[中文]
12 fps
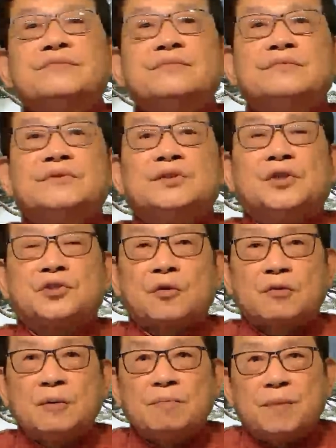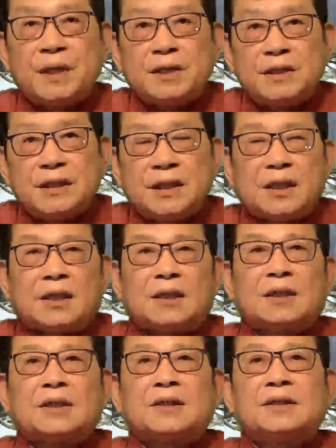这中印边界
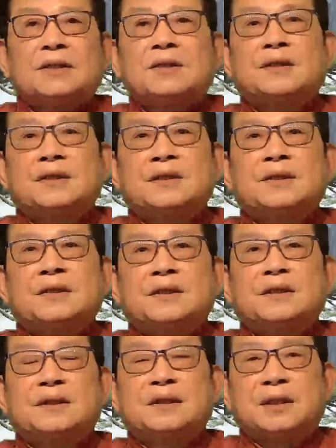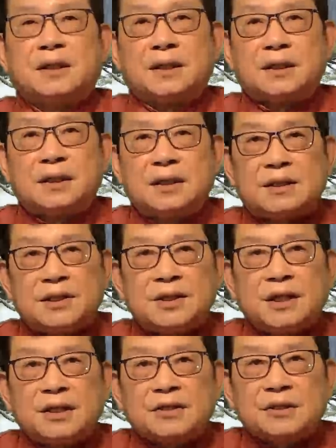啊，可能呢今年
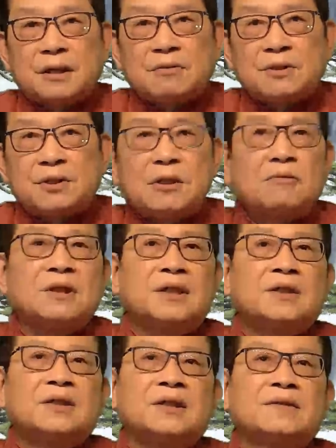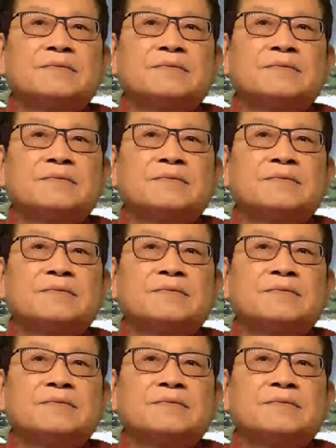要稍微消停一下。